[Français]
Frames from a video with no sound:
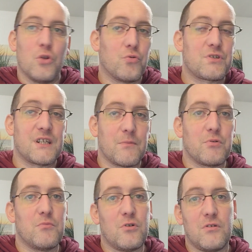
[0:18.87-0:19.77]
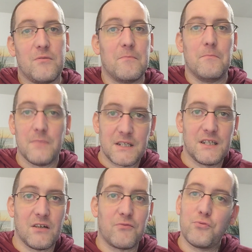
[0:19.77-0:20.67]
Donc simplement,
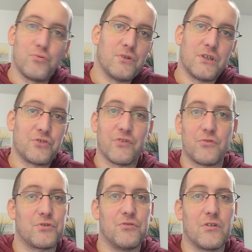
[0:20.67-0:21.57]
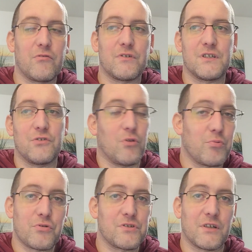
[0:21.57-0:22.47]
merci à vous et je vais continuer de croiser les doigts
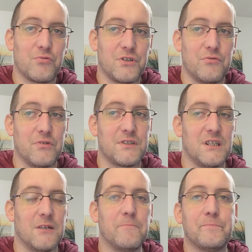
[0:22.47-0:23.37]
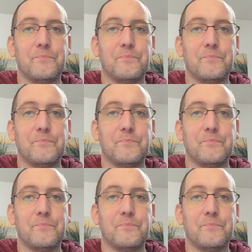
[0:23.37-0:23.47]
pour que ça continue ainsi. Hein.